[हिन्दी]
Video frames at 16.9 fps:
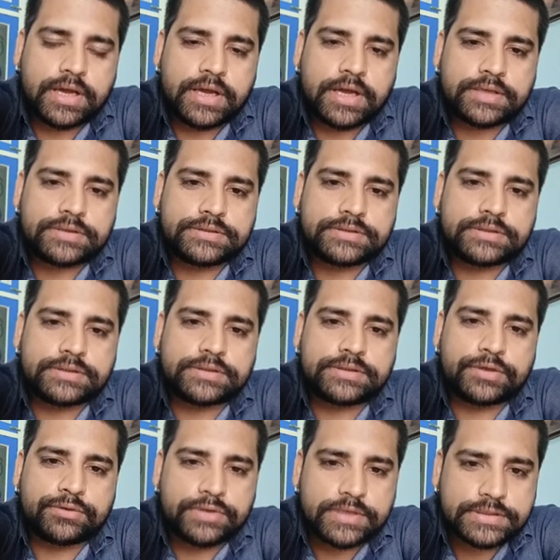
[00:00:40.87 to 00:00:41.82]
आज
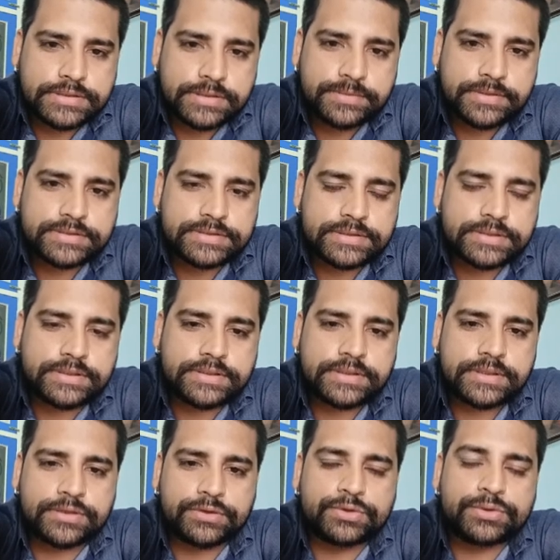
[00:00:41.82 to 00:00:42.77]
रौरा सभा से
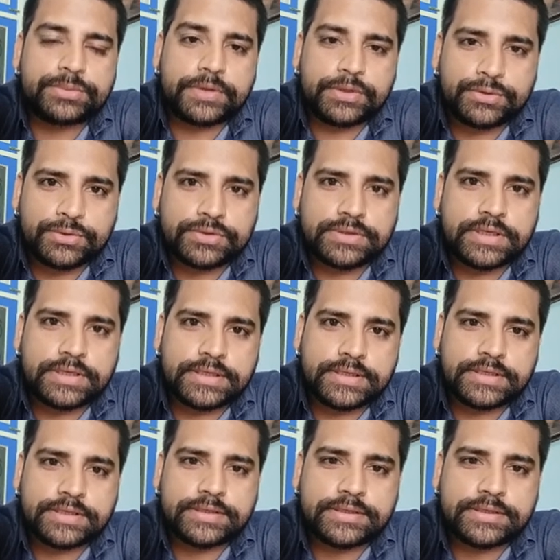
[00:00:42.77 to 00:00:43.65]
रूबरू होके के